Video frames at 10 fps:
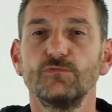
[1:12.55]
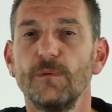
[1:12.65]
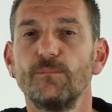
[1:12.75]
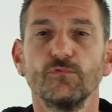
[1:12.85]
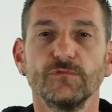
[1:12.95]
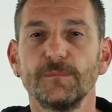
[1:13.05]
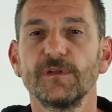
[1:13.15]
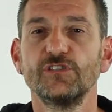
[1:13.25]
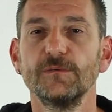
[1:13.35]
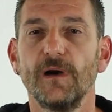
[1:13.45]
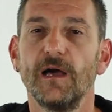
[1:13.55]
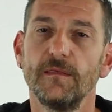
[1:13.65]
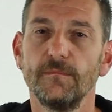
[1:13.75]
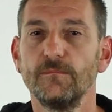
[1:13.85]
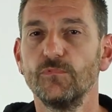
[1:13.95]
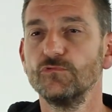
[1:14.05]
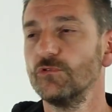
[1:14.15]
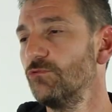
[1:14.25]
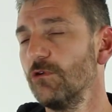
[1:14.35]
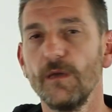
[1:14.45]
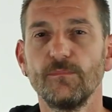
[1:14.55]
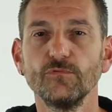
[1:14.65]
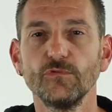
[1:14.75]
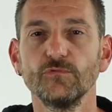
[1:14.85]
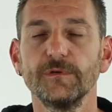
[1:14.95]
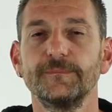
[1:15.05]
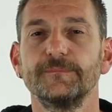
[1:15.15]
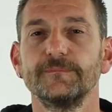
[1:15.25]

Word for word: due punti principali, punto 1 e punto 2.